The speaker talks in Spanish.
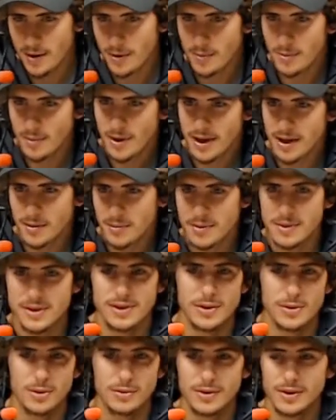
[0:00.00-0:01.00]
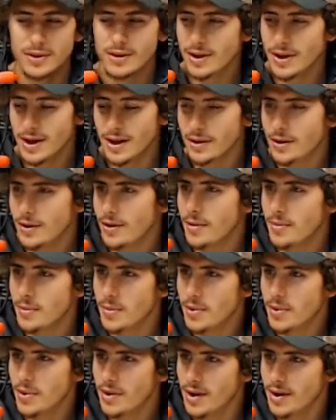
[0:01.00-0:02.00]
Ironman y mi segundo triatlón
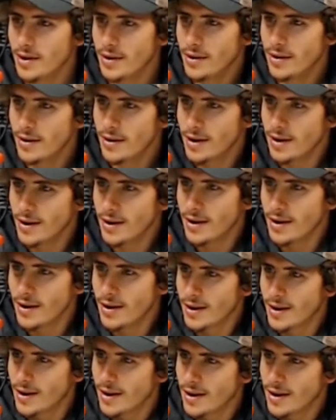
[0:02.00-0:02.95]
en mi vida, ¿no? Seguro.